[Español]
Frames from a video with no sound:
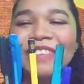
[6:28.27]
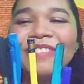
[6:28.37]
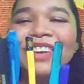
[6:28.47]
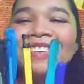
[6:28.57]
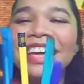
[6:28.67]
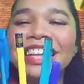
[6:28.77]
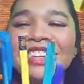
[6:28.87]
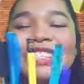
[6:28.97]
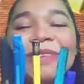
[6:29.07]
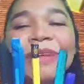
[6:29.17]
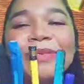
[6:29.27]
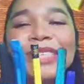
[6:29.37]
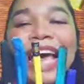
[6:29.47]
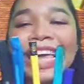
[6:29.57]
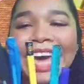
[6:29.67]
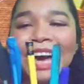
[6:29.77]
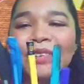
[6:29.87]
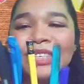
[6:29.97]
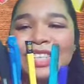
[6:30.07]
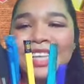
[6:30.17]
Muy bien, entonces vamos a
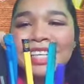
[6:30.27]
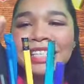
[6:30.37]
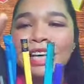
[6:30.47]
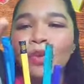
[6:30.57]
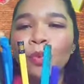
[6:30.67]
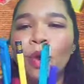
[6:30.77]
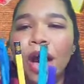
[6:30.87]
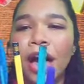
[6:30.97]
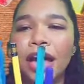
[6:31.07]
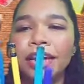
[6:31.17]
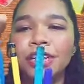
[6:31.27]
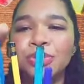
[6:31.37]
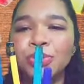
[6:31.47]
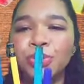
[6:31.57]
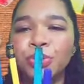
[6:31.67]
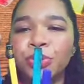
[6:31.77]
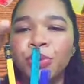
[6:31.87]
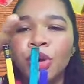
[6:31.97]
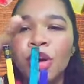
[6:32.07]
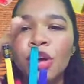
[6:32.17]
count y dice 1,
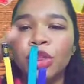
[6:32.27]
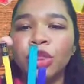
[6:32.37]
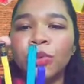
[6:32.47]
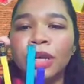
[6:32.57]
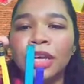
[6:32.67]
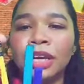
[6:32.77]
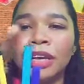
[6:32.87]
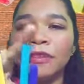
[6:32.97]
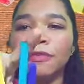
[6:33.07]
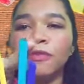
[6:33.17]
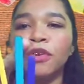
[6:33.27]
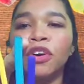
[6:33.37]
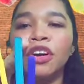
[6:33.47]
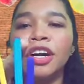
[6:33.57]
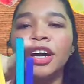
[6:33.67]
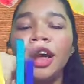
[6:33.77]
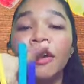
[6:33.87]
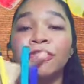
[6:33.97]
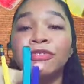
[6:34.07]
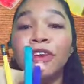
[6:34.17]
2, 3, 4,
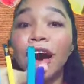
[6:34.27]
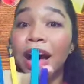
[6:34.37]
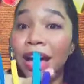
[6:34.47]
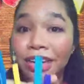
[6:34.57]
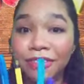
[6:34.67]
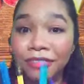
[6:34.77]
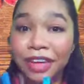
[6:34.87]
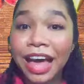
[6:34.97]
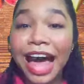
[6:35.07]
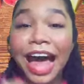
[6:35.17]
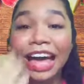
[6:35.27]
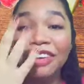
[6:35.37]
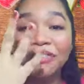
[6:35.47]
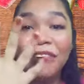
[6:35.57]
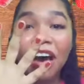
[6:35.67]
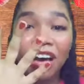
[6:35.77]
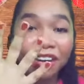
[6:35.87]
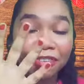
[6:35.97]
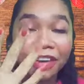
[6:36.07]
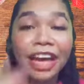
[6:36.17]
5. Hay
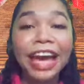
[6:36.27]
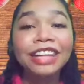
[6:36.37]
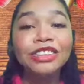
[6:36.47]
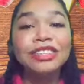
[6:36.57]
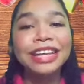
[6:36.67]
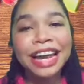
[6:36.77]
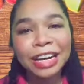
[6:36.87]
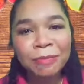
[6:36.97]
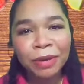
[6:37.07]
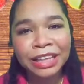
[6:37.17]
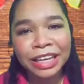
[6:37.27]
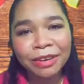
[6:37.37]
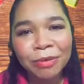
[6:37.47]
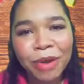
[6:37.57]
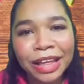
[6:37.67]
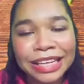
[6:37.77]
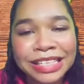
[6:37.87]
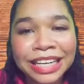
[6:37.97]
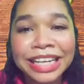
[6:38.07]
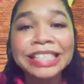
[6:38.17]
5. Entonces la respuesta que vamos a
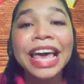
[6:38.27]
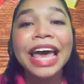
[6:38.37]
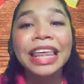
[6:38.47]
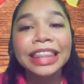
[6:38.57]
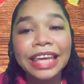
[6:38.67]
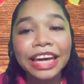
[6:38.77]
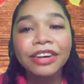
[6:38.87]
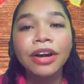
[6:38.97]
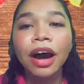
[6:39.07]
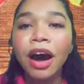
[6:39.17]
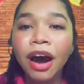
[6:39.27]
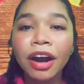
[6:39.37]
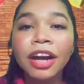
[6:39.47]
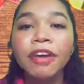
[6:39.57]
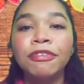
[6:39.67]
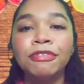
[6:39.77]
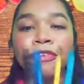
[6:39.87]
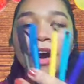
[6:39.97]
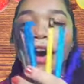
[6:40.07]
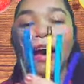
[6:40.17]
decir es There are
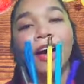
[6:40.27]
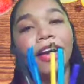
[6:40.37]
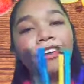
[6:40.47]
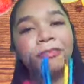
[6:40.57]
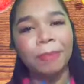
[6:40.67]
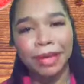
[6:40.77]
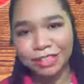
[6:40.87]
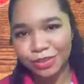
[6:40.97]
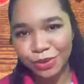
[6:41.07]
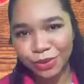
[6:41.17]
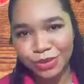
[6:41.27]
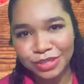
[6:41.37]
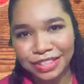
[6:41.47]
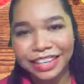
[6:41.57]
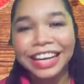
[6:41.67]
5 pencils.